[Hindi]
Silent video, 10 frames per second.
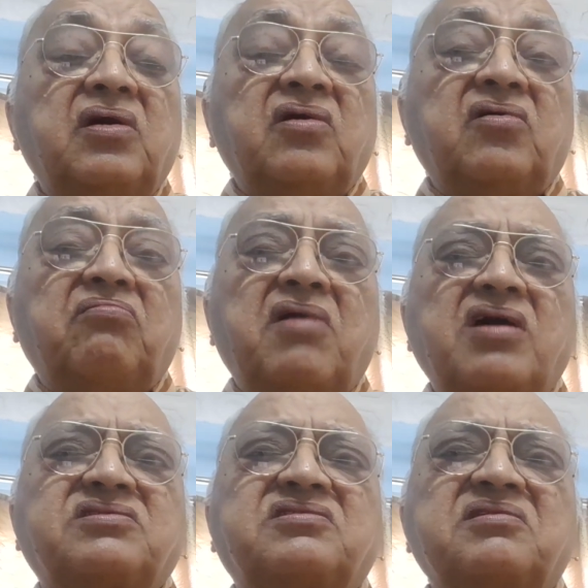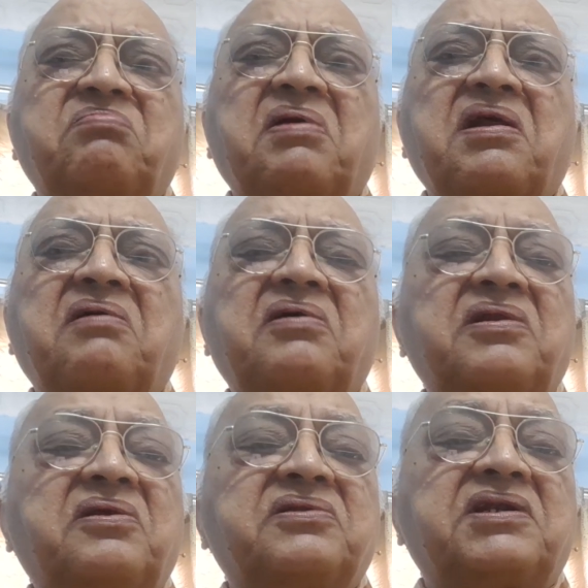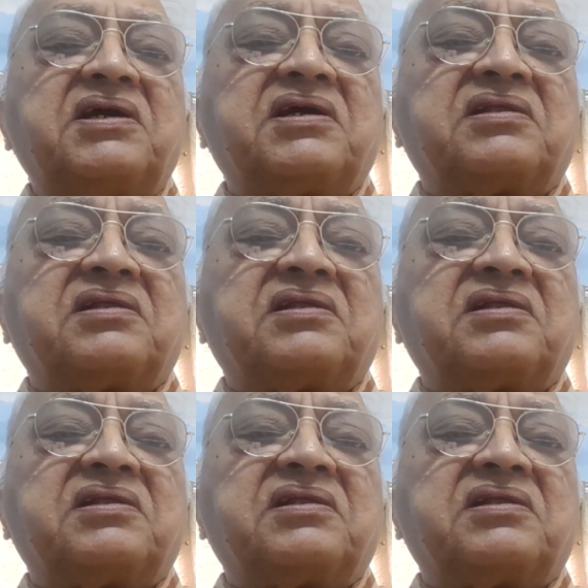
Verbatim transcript: वो मांस से भरा हुआ लोथड़े की